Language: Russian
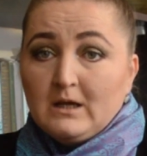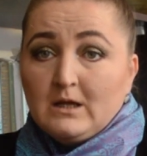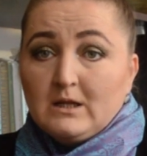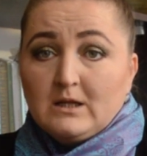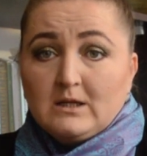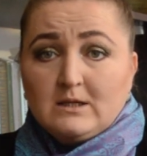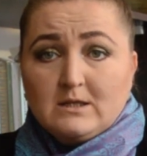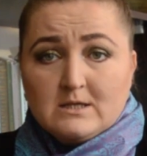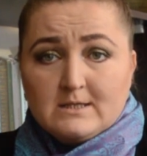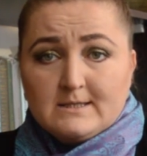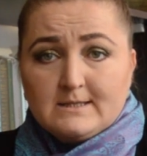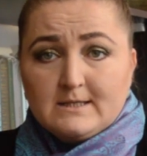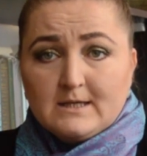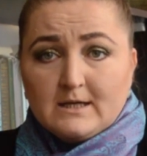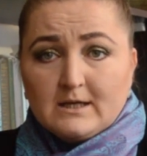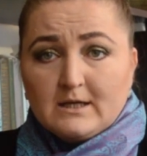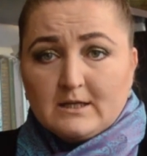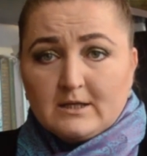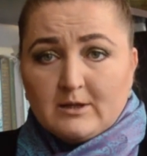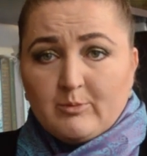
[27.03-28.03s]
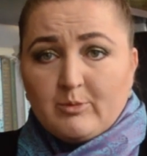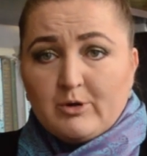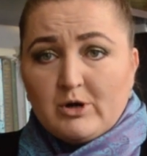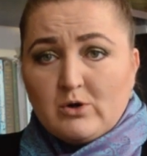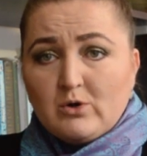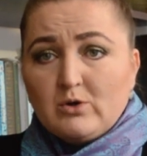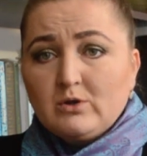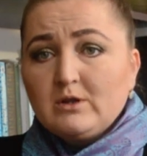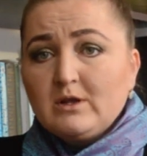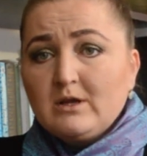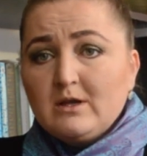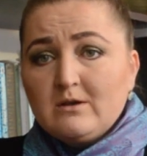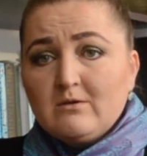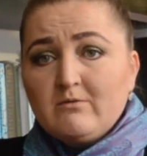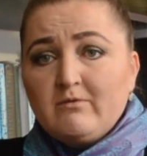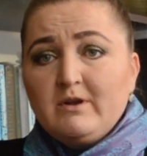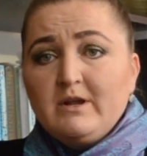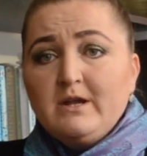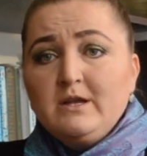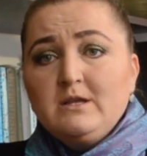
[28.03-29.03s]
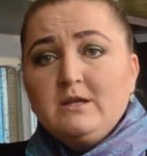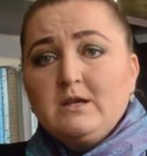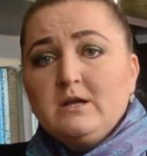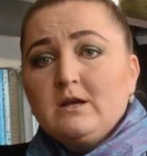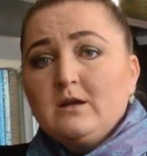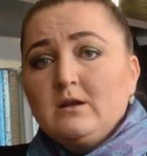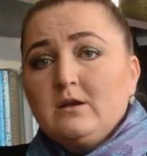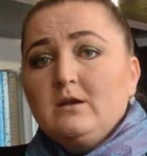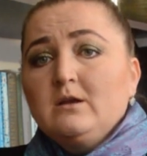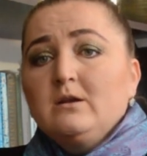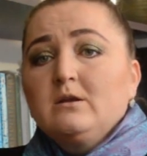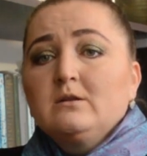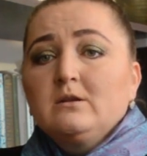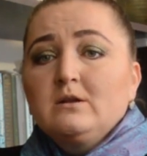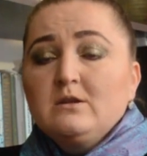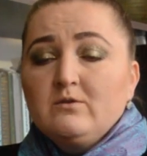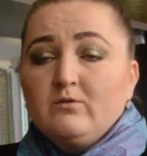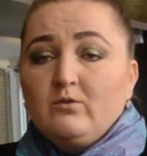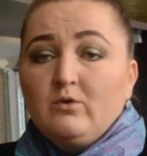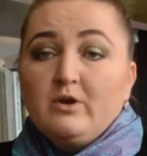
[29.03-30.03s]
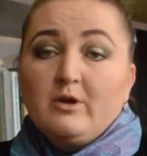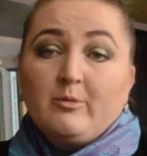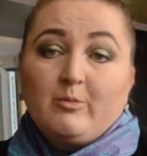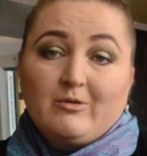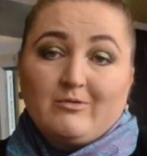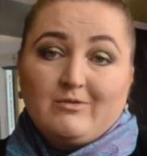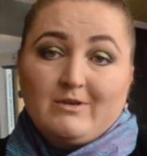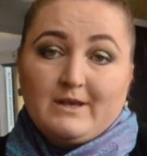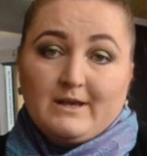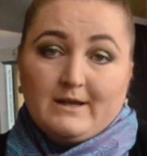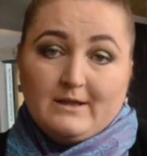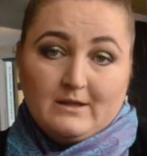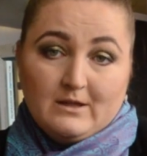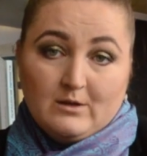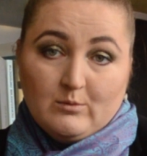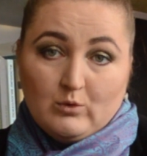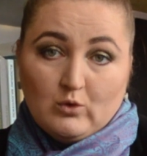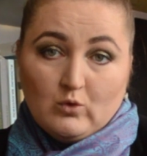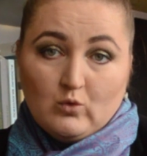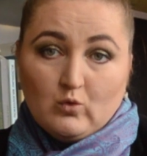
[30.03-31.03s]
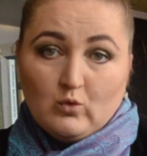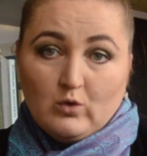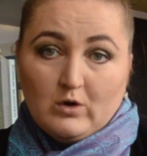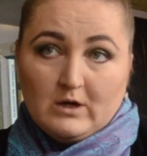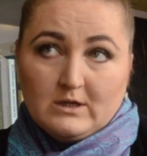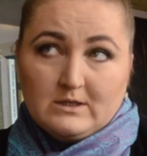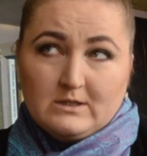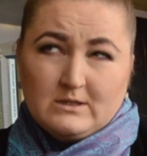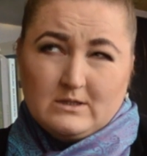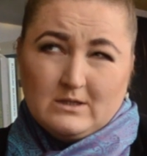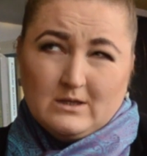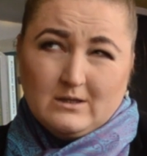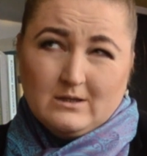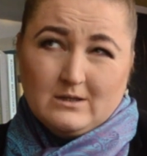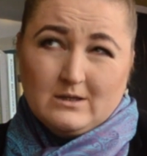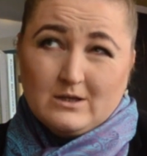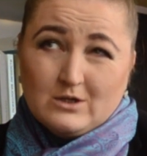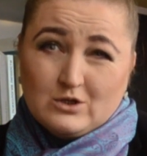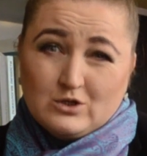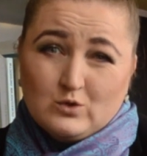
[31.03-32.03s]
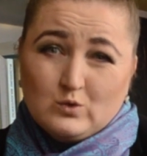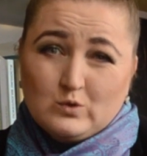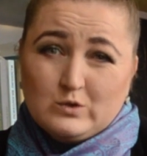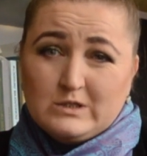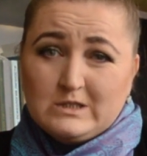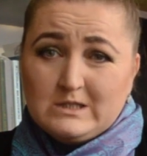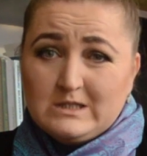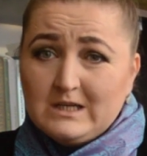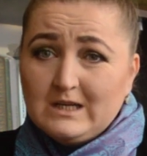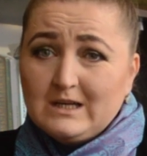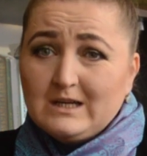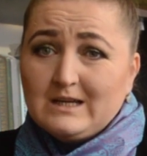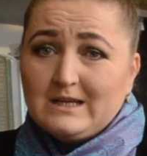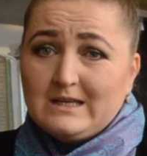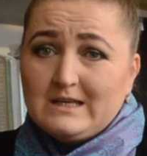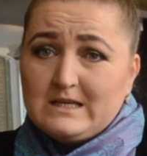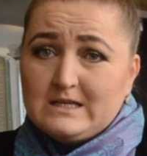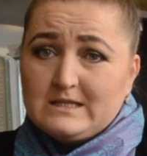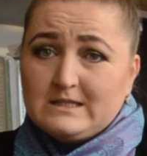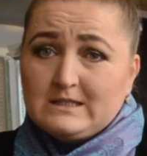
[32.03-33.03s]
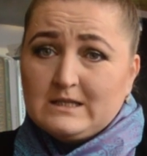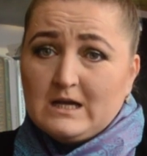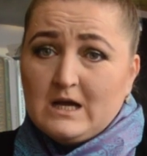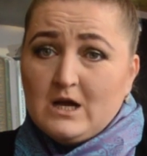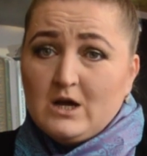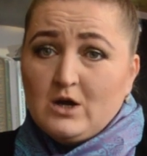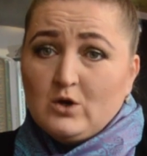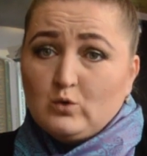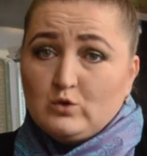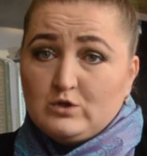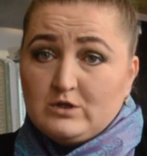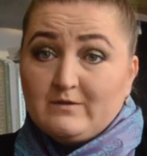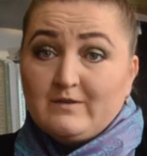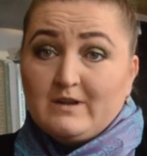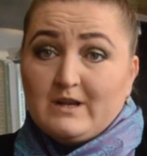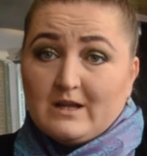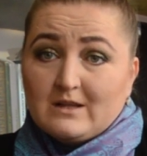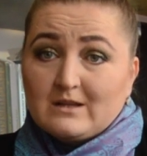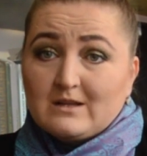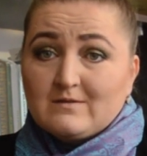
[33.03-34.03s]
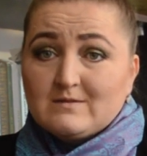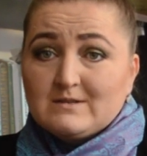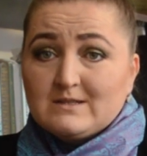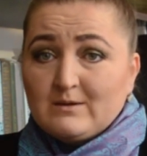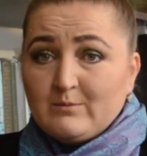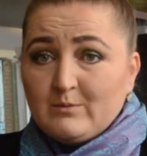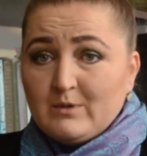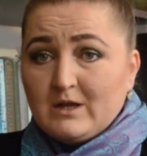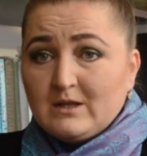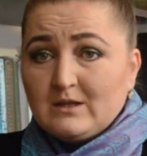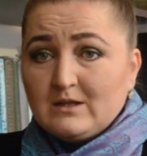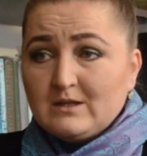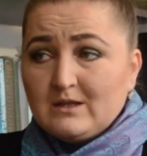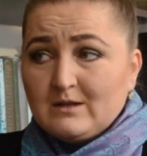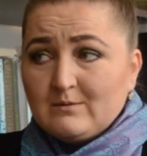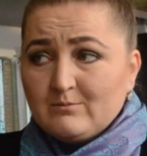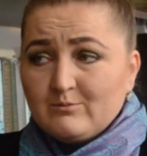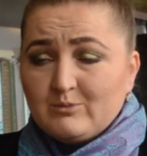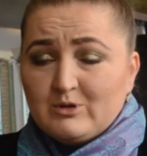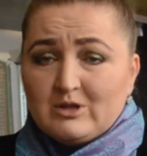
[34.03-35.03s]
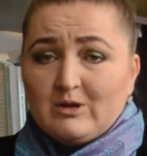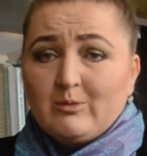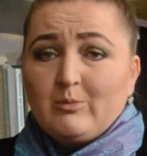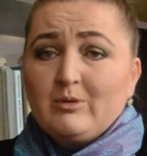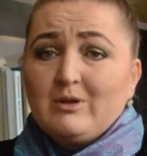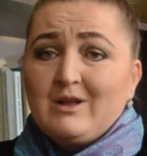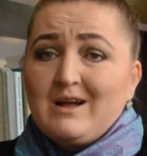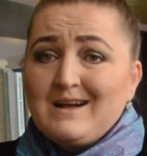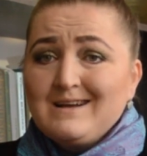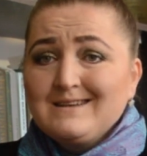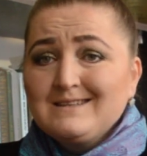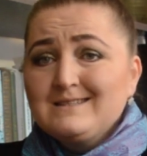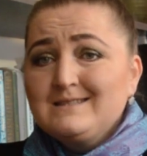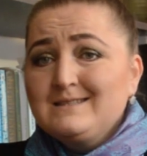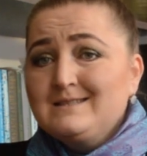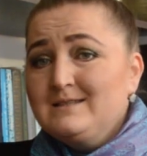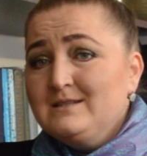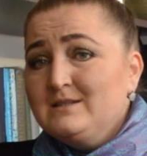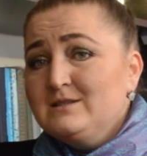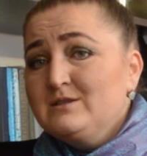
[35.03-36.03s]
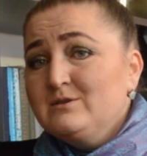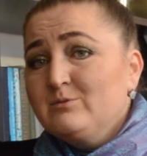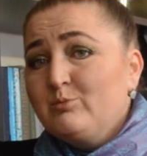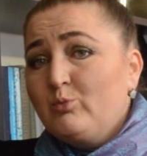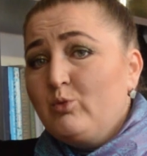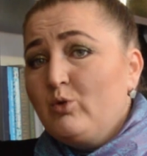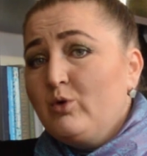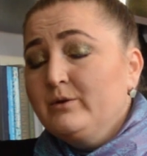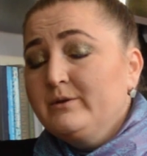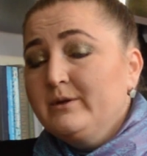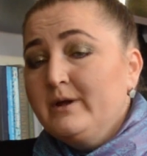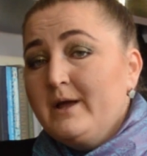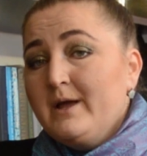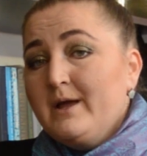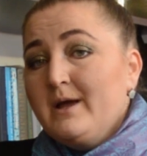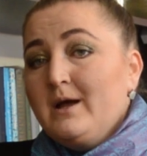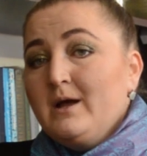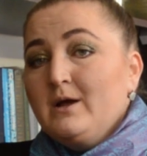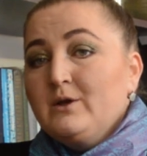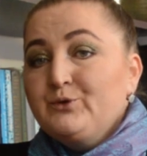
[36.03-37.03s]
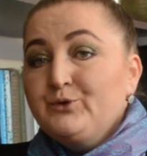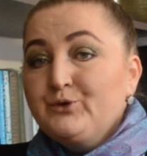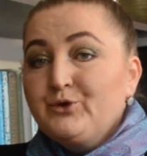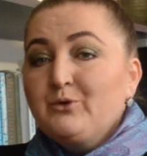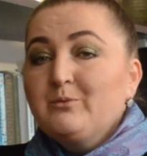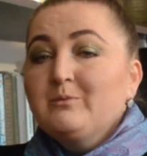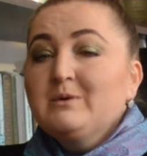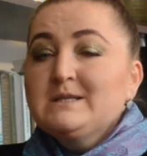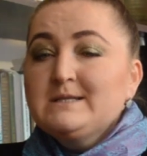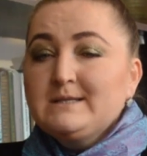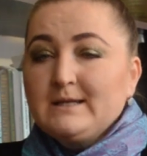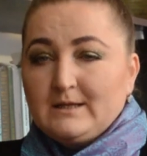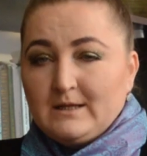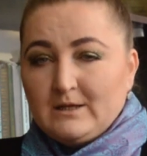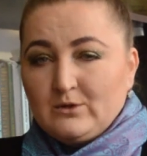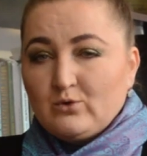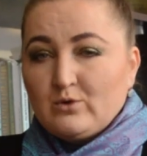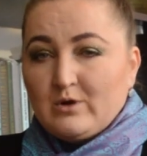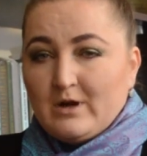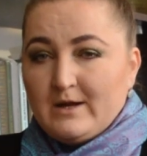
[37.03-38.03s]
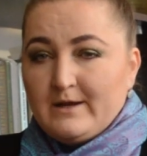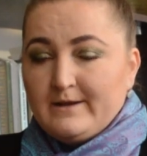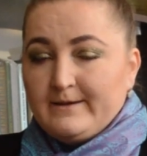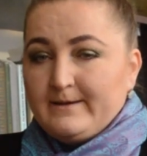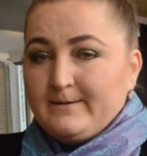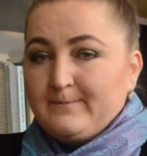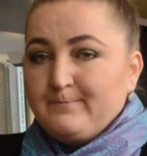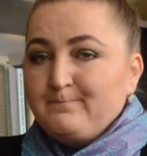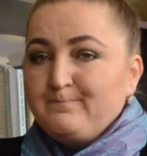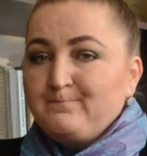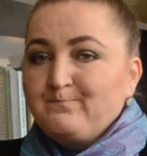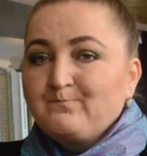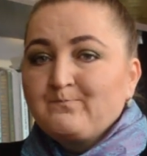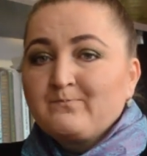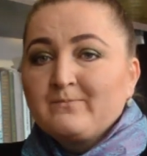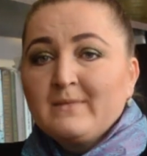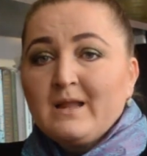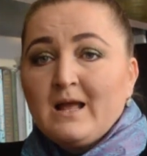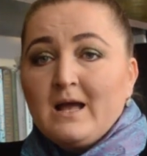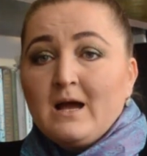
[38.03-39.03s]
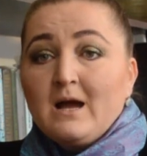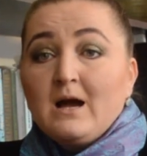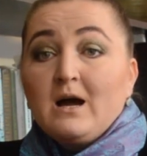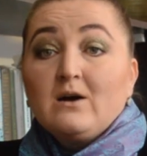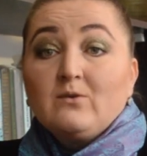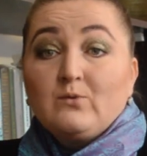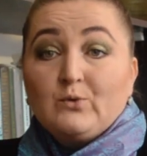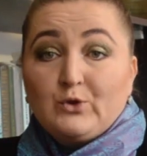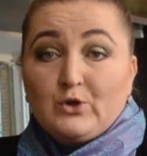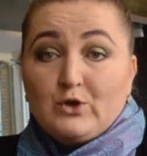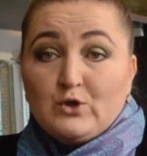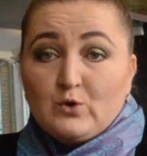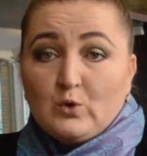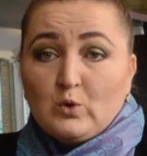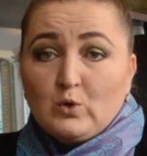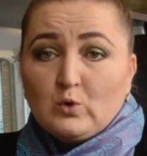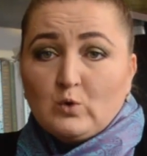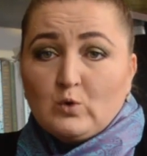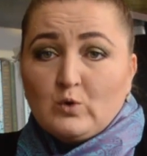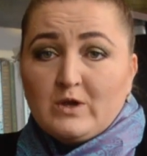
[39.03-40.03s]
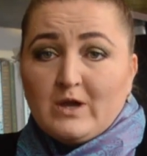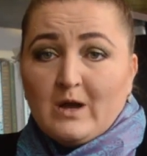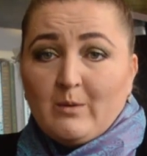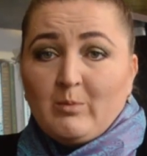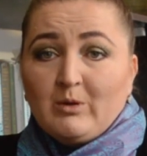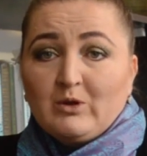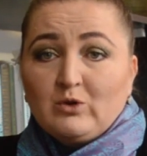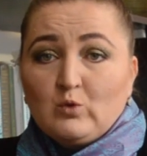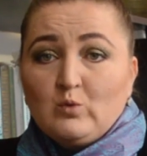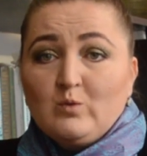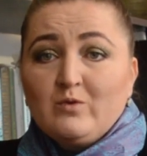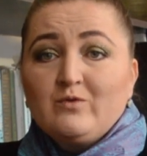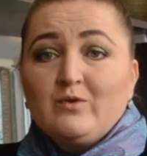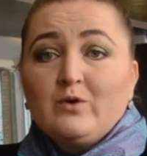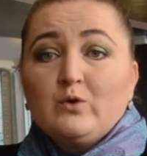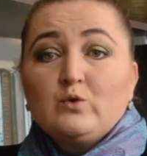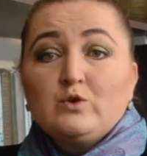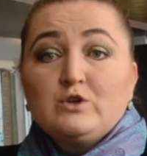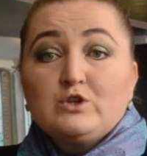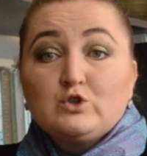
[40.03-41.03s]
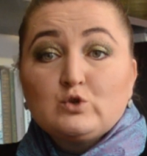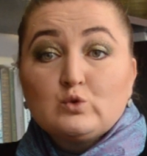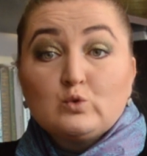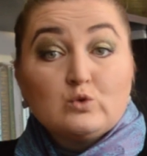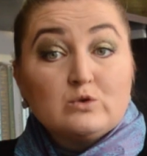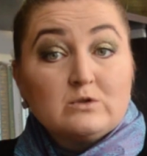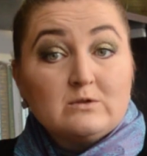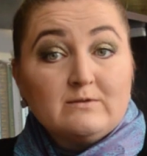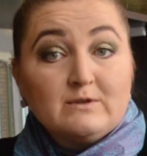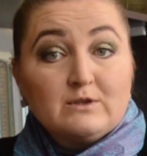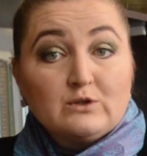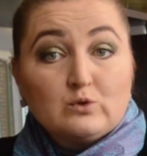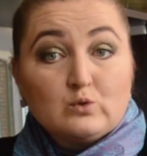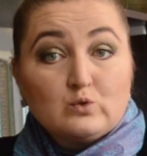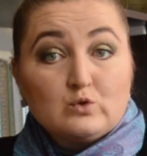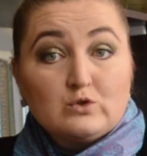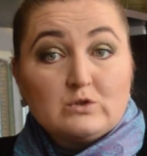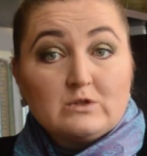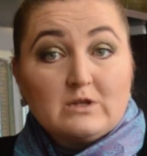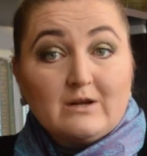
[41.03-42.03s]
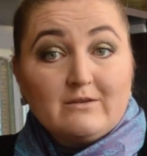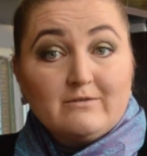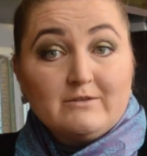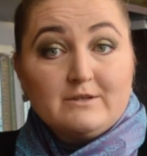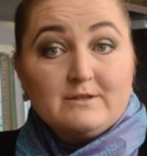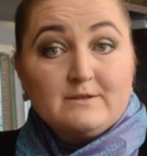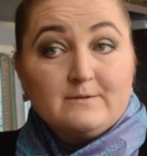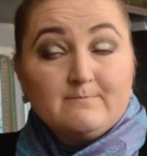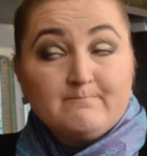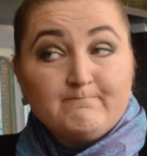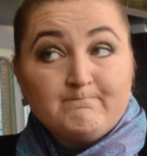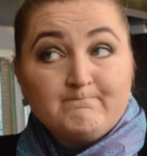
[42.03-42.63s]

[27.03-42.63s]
Ладно, снег – это природное явление, и на него я повлиять не могу. Хотя даже у снега есть куча вариантов замены. Там пенопласт, синтепон. Но мы за натуралити. А вот елку я подумываю искусственную ставить.